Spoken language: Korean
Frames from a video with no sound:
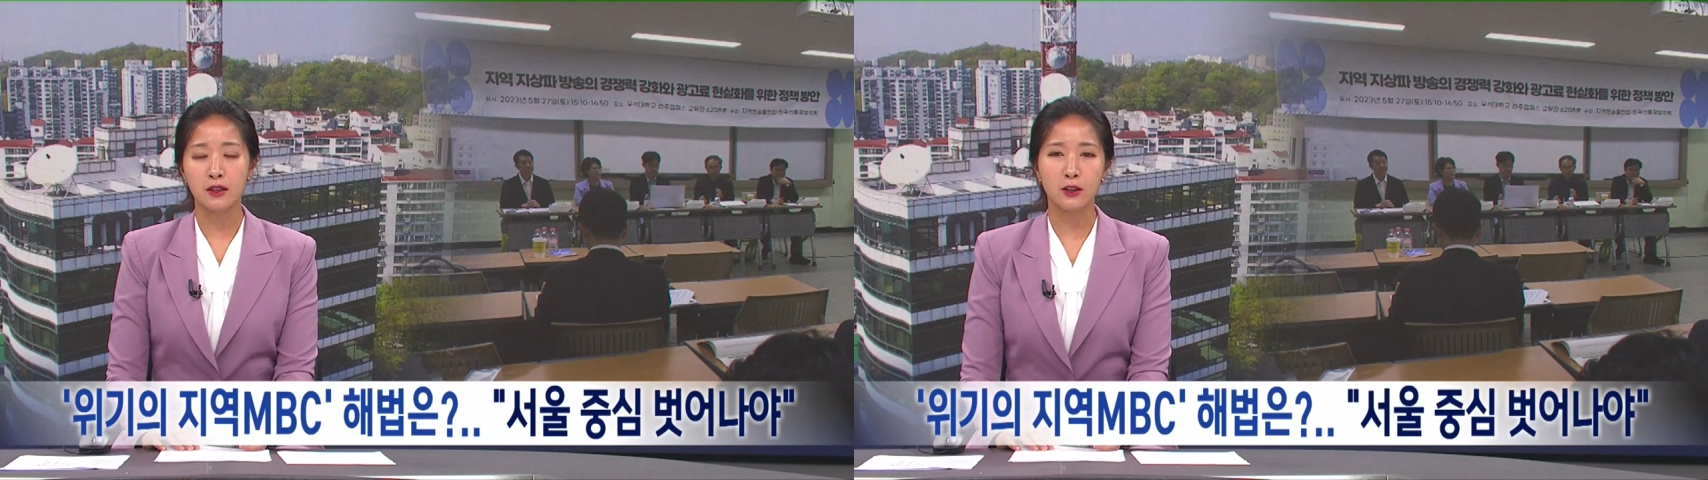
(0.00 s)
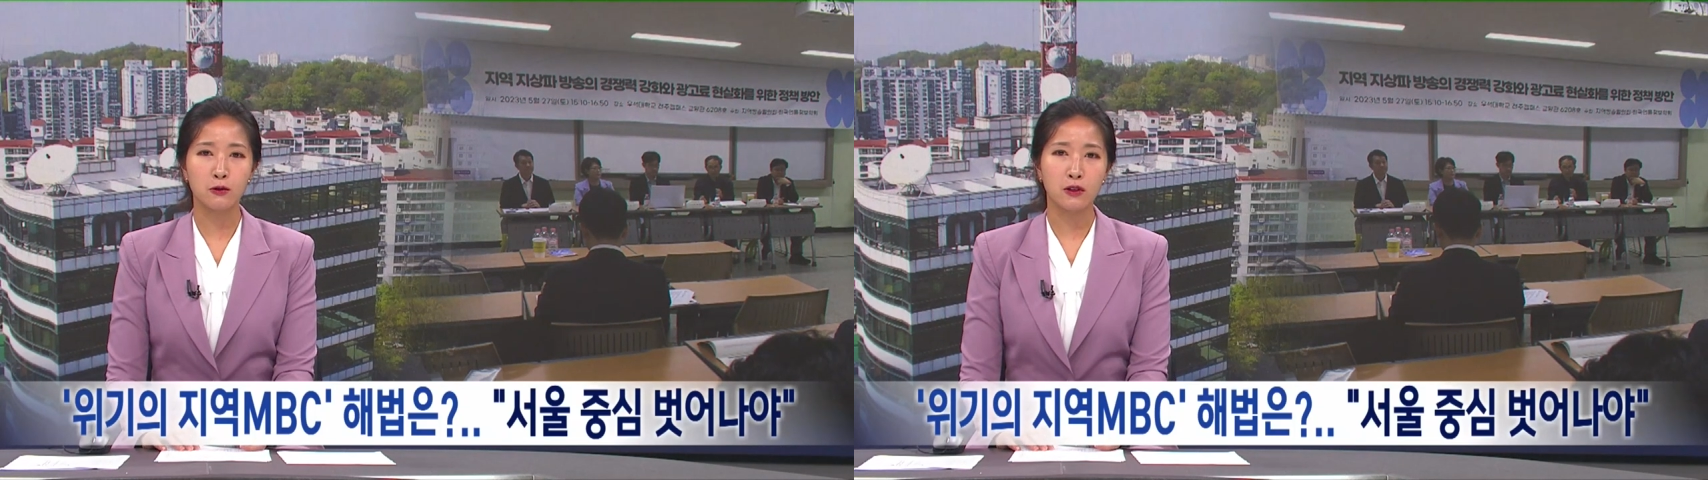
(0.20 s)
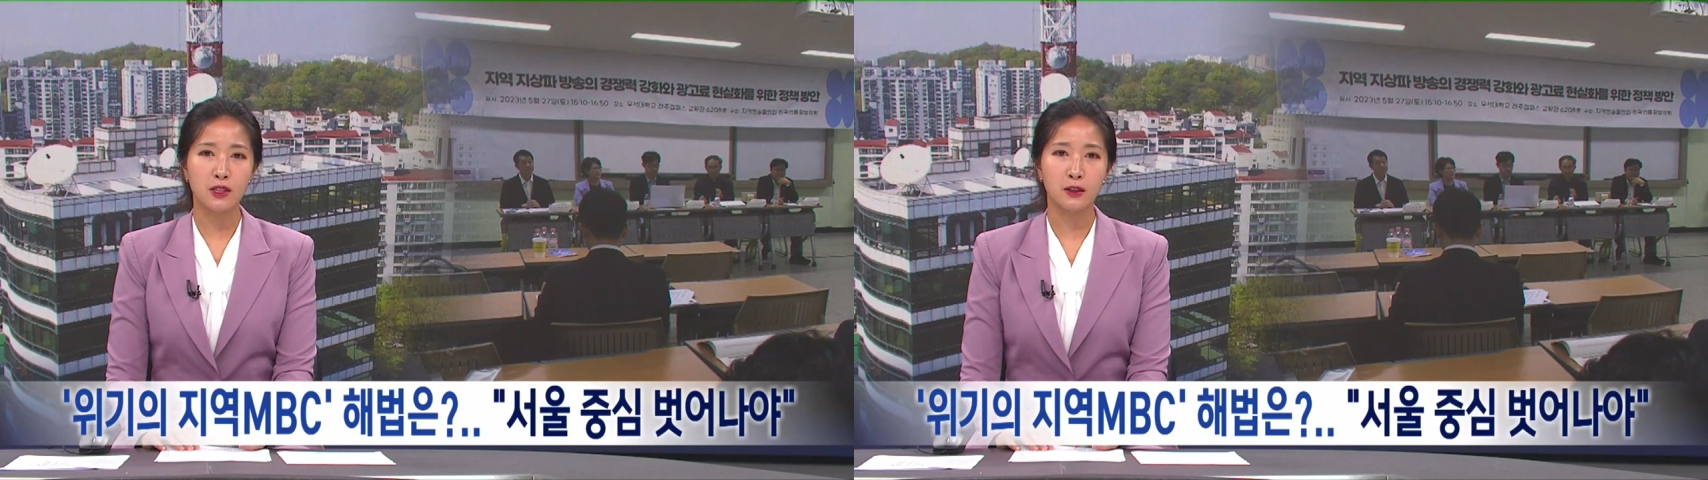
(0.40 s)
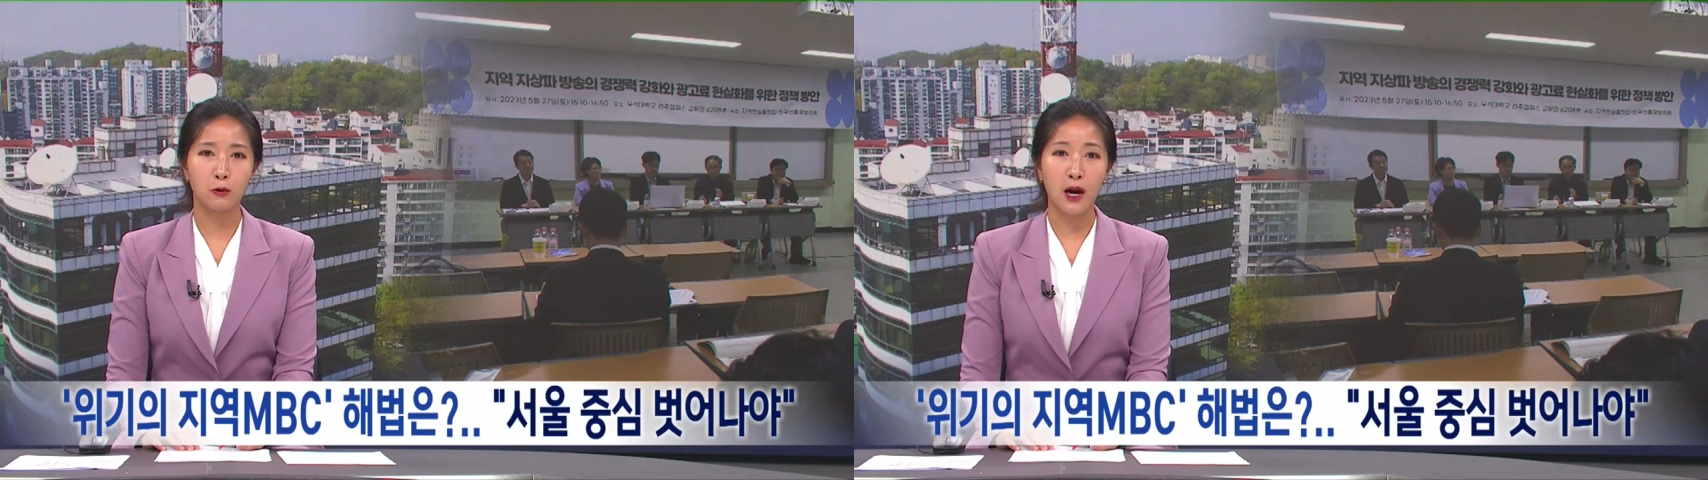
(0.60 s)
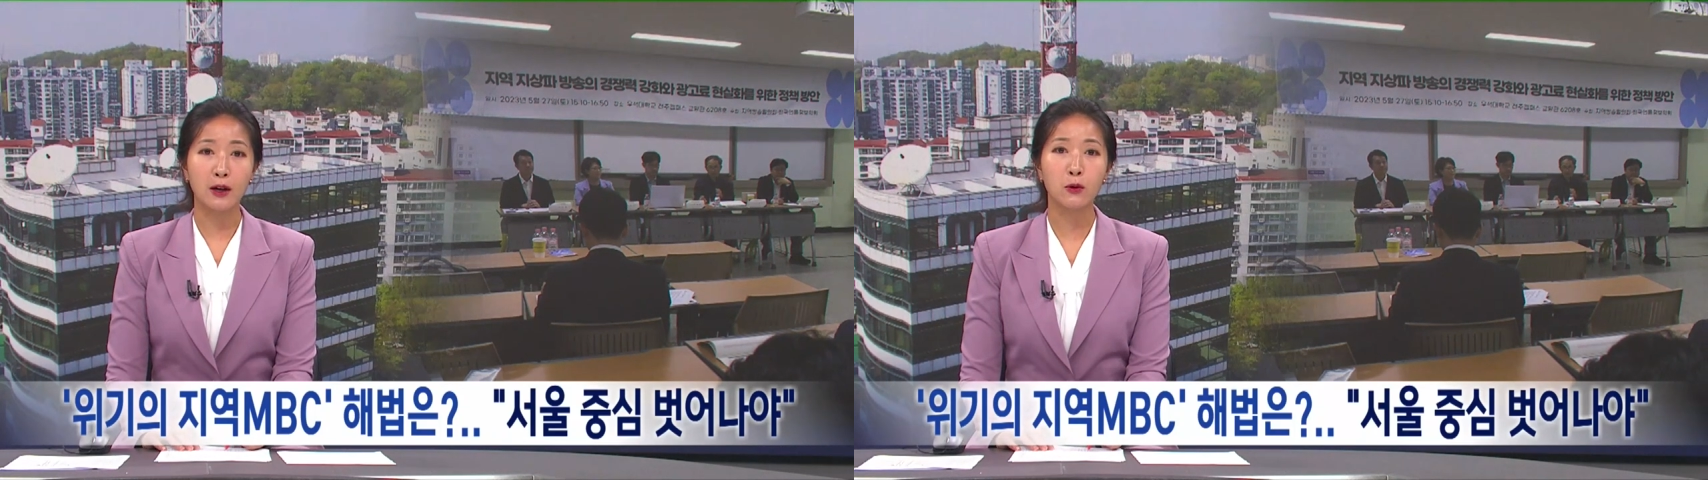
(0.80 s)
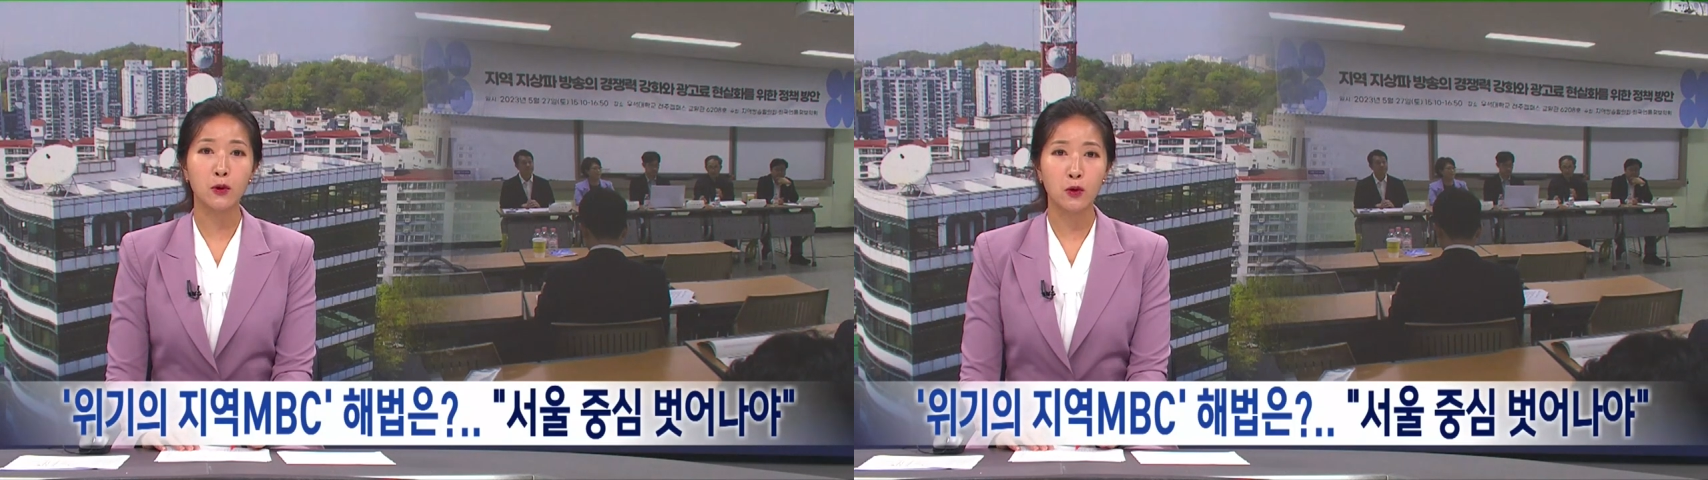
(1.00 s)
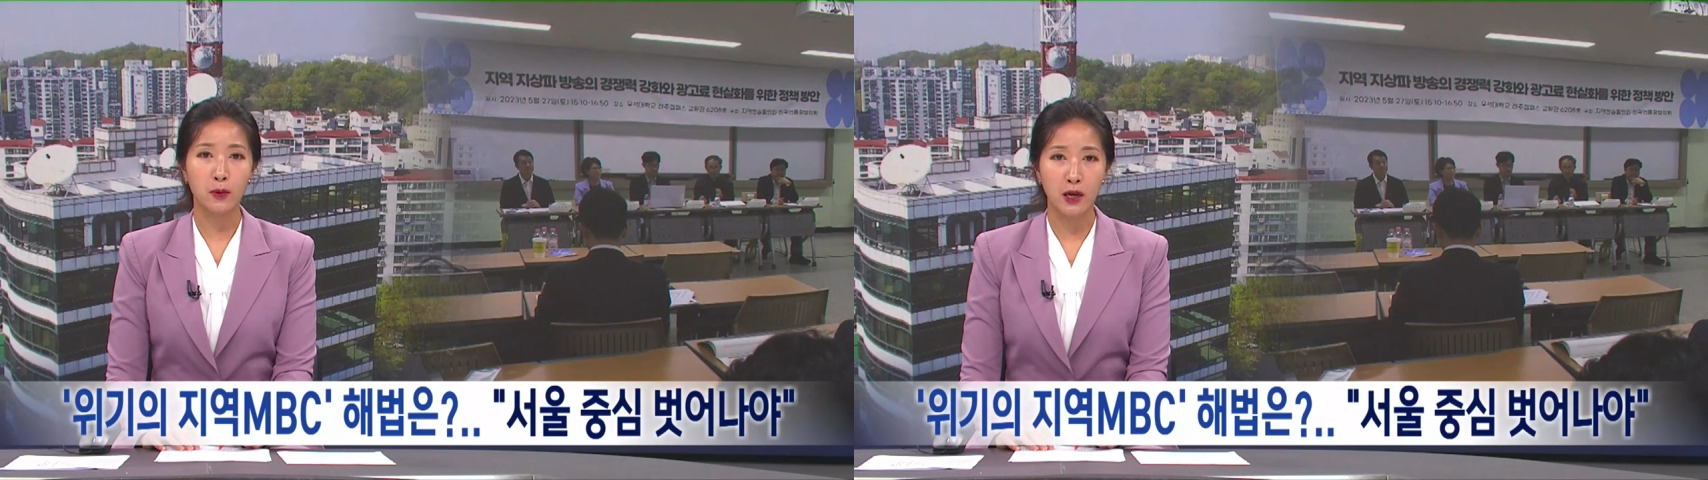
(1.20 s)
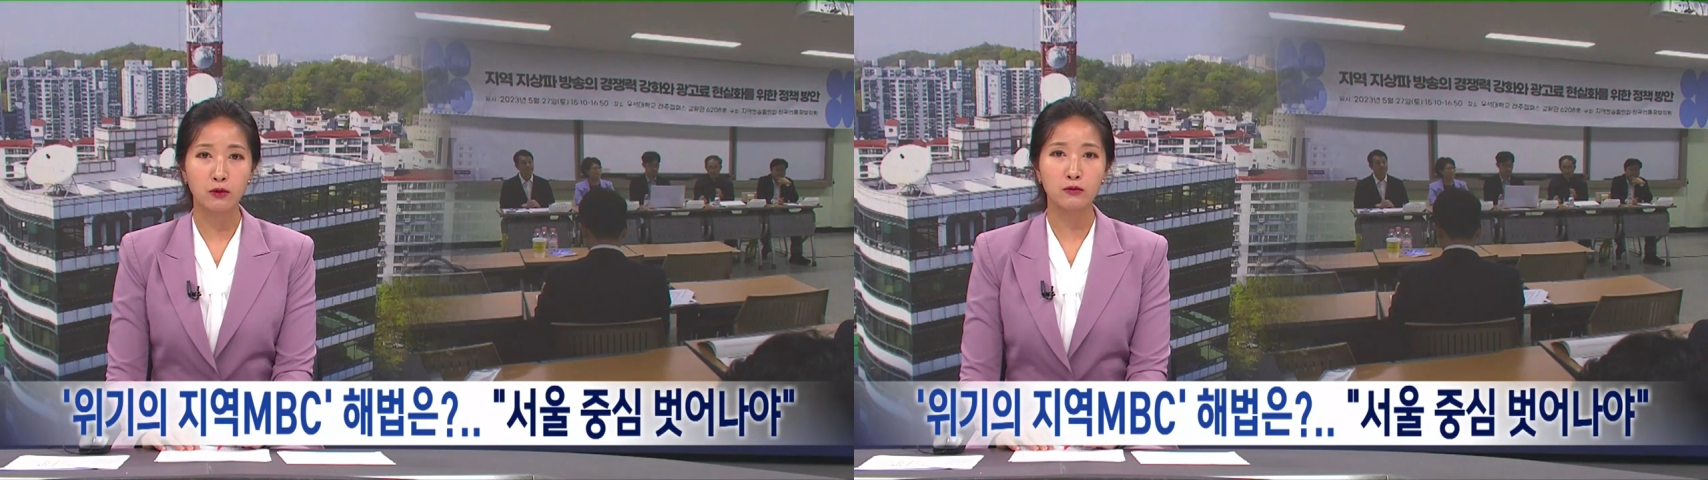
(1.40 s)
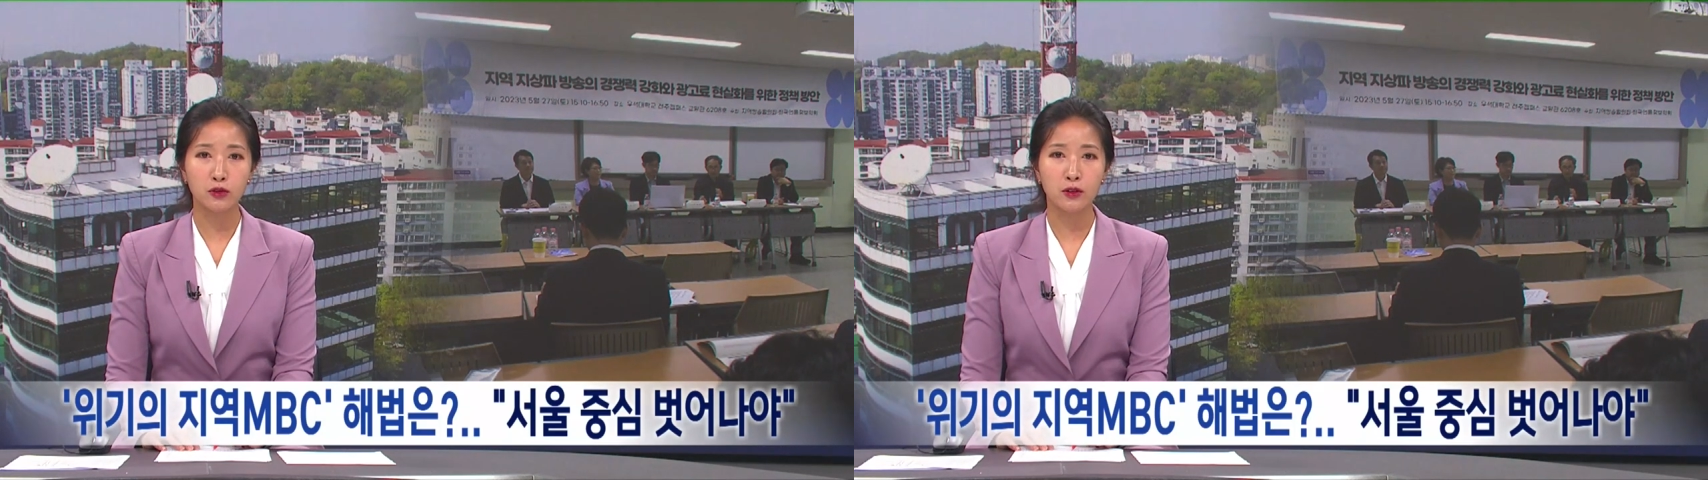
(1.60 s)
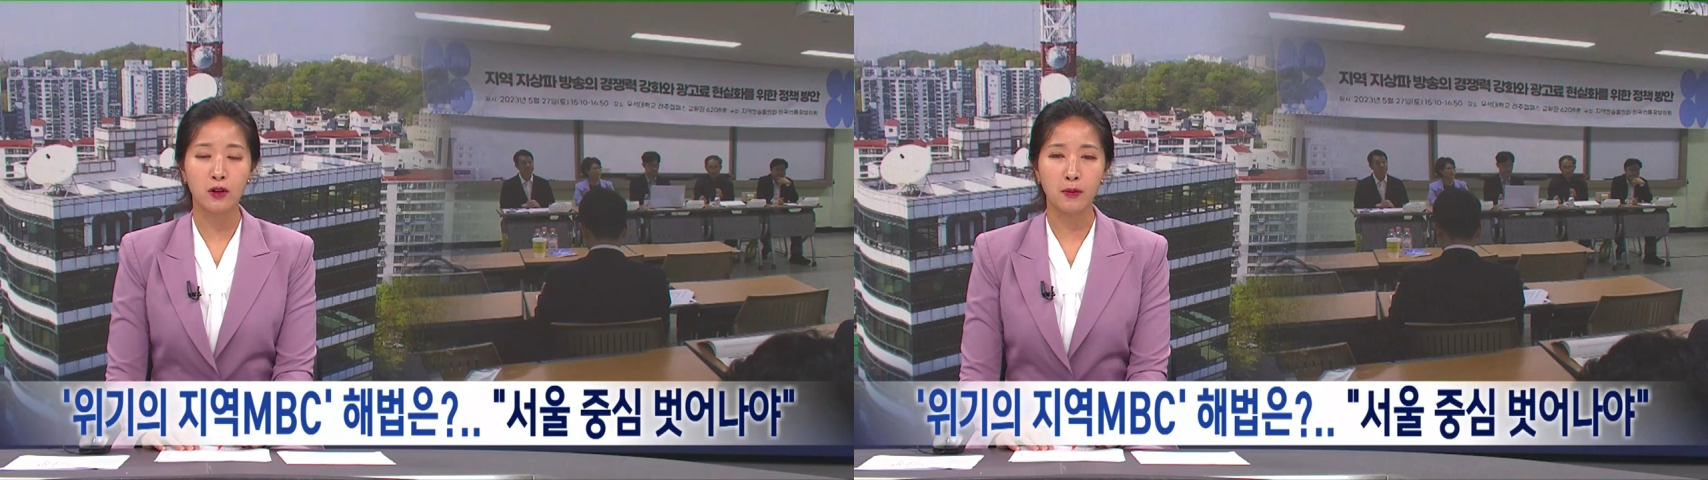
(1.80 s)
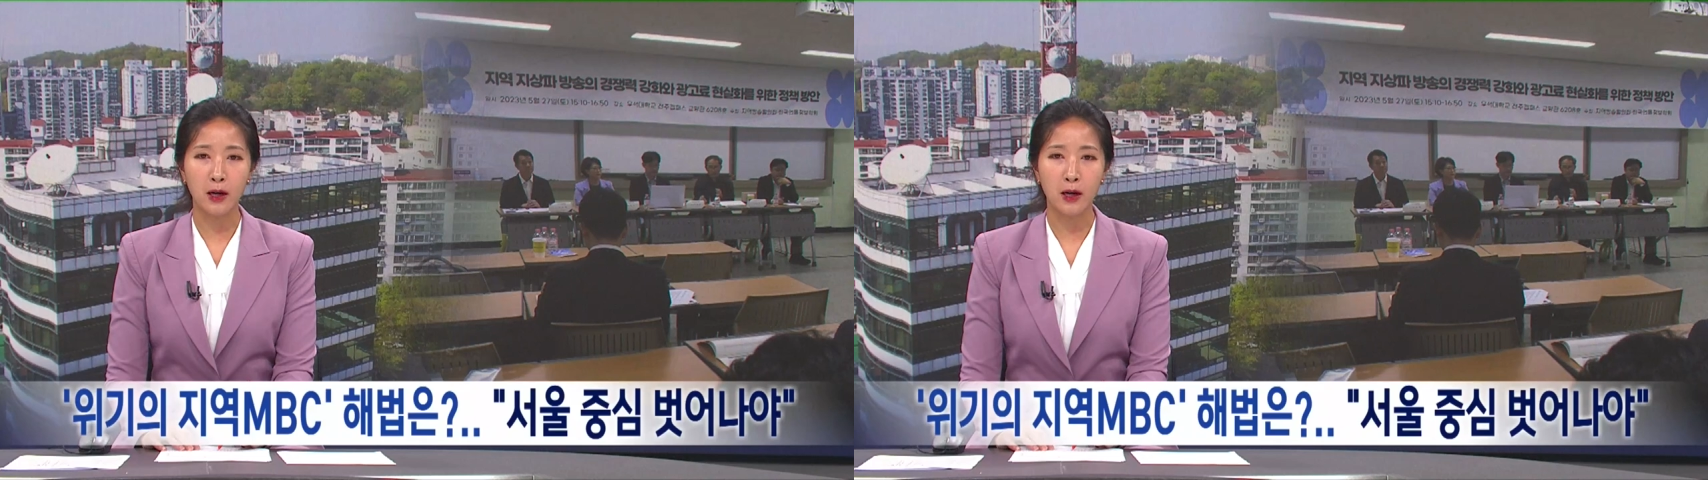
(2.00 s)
기울어진 광고료 배분부터